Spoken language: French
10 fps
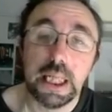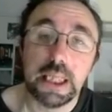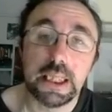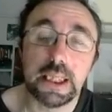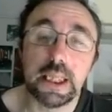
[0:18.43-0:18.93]

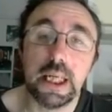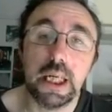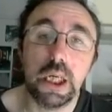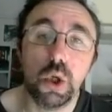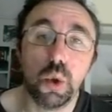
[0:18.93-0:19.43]
c'est
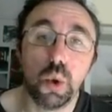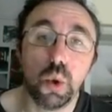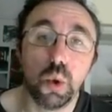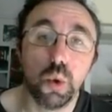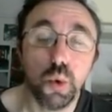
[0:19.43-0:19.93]

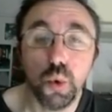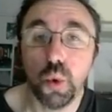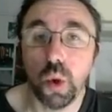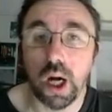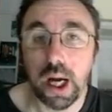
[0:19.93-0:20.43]
le
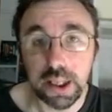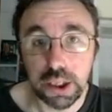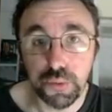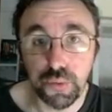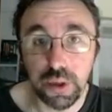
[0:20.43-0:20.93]
duo
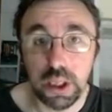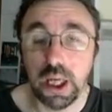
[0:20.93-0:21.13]
Archfi